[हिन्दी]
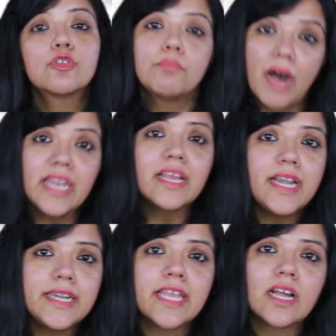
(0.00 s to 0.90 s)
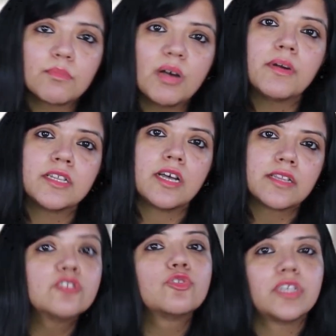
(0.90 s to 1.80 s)
तो पानी का इंटेक आपका बढ़
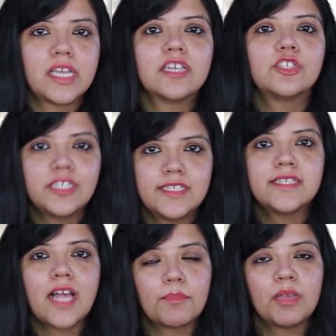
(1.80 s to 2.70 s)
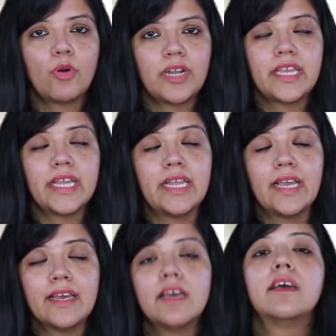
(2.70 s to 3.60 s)
जाता है जो कि एक अच्छी चीज़ है आपकी बॉडी के
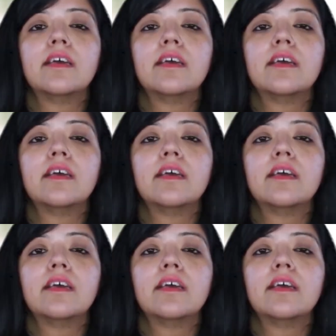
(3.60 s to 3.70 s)
लिए